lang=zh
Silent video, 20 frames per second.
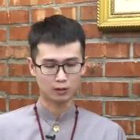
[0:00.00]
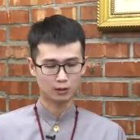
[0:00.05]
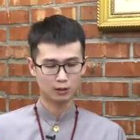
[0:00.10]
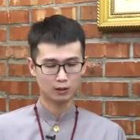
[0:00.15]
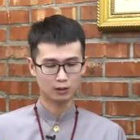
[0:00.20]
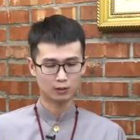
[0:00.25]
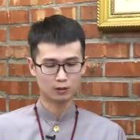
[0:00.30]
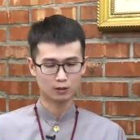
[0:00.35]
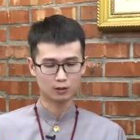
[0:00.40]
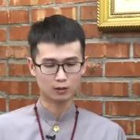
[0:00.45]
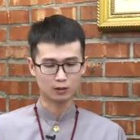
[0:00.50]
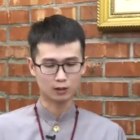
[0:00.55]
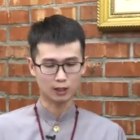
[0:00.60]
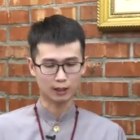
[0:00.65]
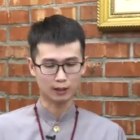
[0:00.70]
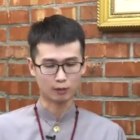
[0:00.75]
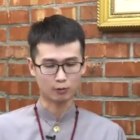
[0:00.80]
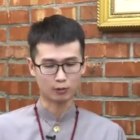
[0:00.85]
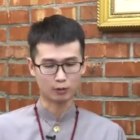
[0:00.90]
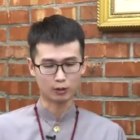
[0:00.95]
弟子
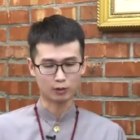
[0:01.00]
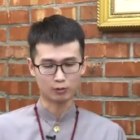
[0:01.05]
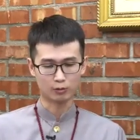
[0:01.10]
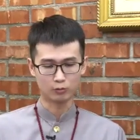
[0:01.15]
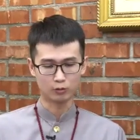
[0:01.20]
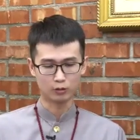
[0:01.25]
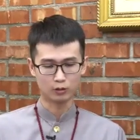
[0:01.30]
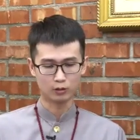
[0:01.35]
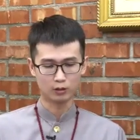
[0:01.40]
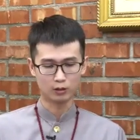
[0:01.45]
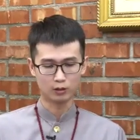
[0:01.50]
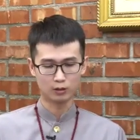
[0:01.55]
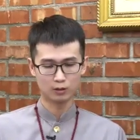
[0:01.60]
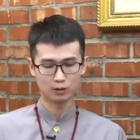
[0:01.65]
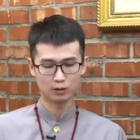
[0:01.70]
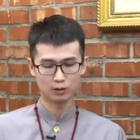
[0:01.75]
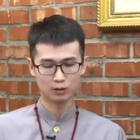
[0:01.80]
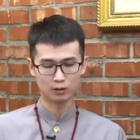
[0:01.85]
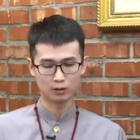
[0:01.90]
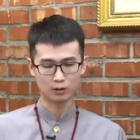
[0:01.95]
忏悔于今
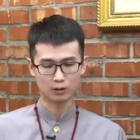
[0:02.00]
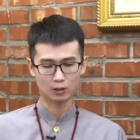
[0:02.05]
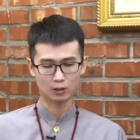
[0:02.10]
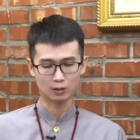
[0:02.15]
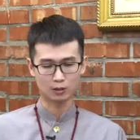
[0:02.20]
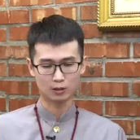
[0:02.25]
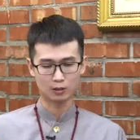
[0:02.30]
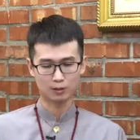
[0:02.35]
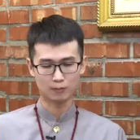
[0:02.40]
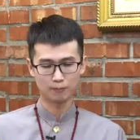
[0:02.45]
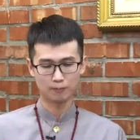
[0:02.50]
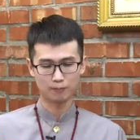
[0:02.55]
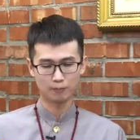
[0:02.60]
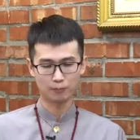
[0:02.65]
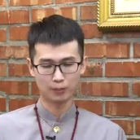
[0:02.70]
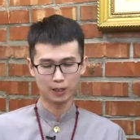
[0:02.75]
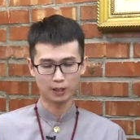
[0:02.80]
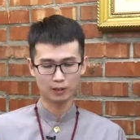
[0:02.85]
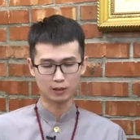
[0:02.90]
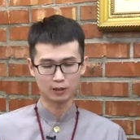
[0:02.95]
日诚心
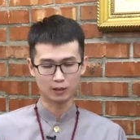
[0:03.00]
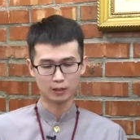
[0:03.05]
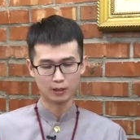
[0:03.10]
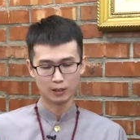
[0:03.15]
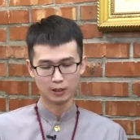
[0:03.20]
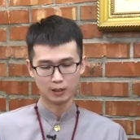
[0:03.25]
被